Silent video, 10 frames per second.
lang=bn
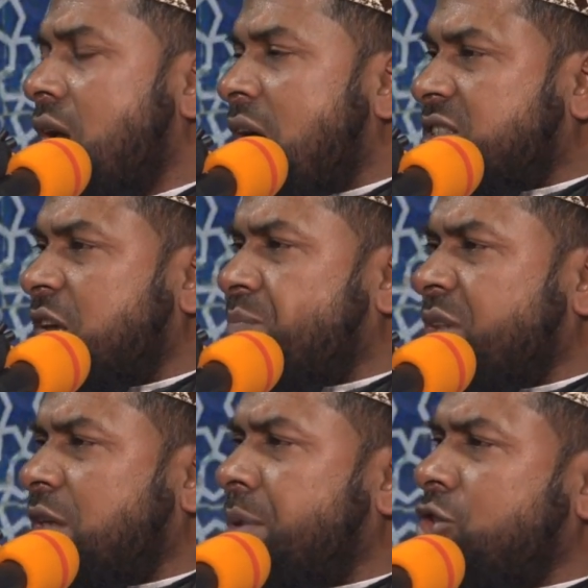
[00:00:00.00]
আজকে
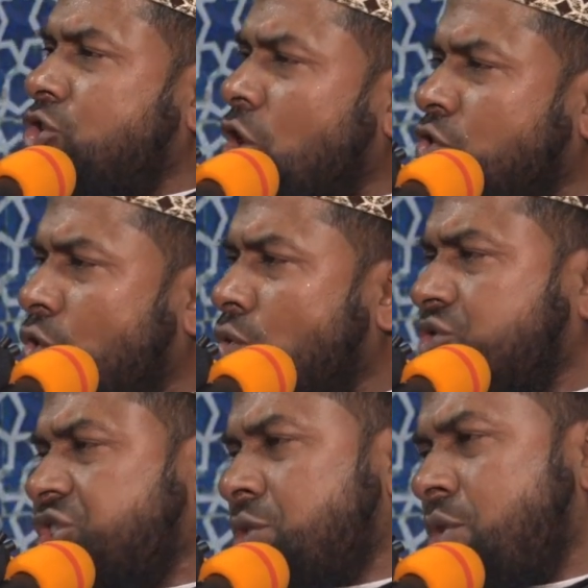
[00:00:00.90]
পৃথিবীর যত
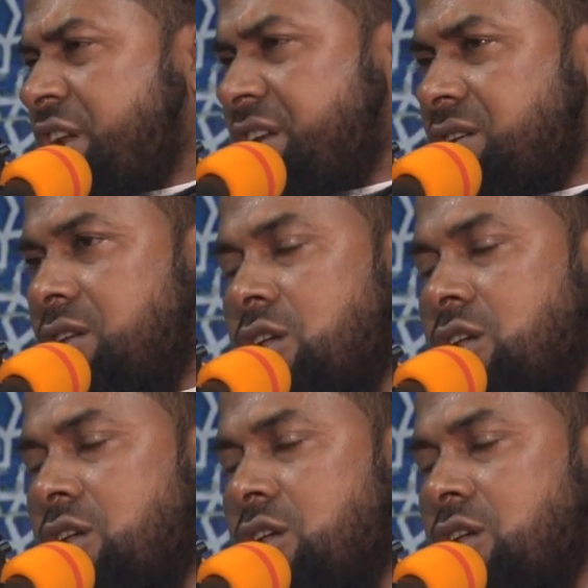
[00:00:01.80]
গোষ্ঠী বলেন